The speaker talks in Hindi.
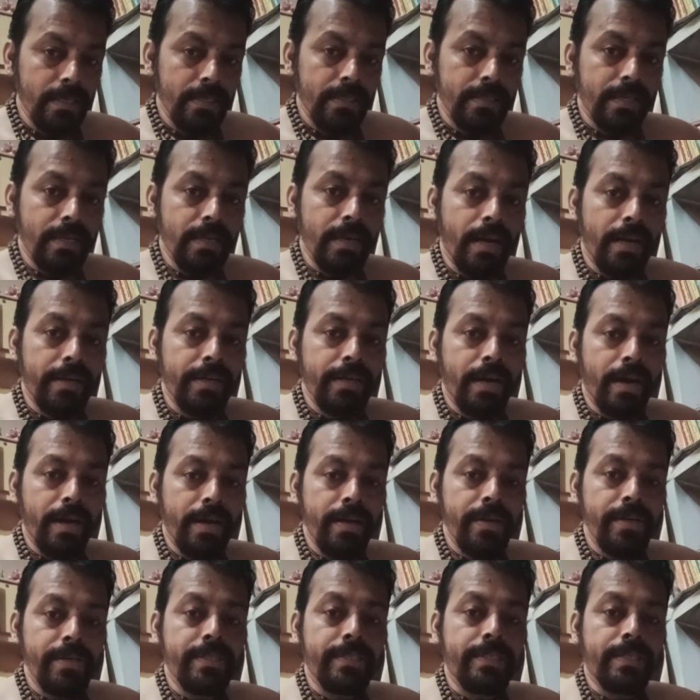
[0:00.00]
श्री
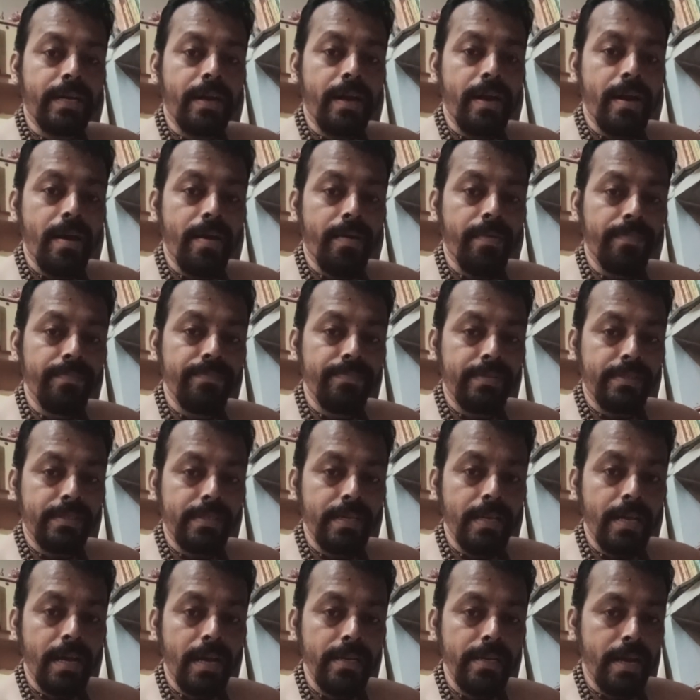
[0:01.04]
हरिहर शरणम
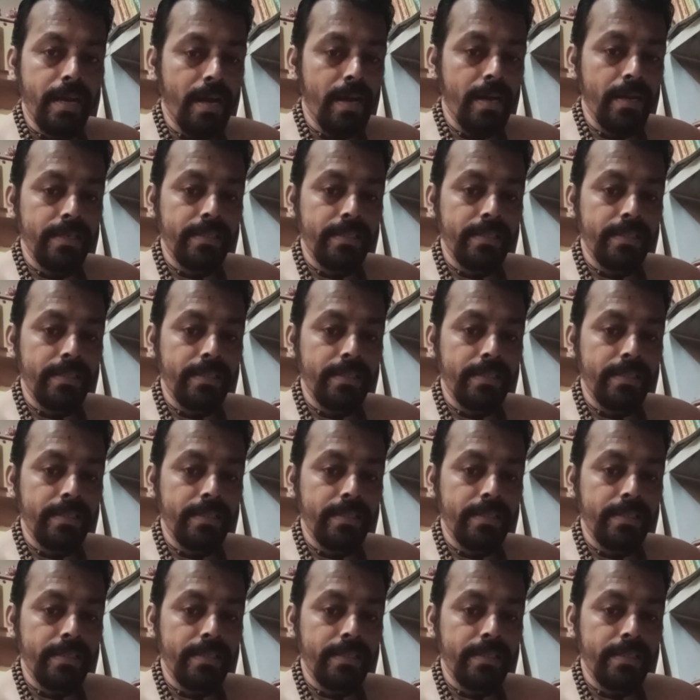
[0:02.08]
श्री हरिहर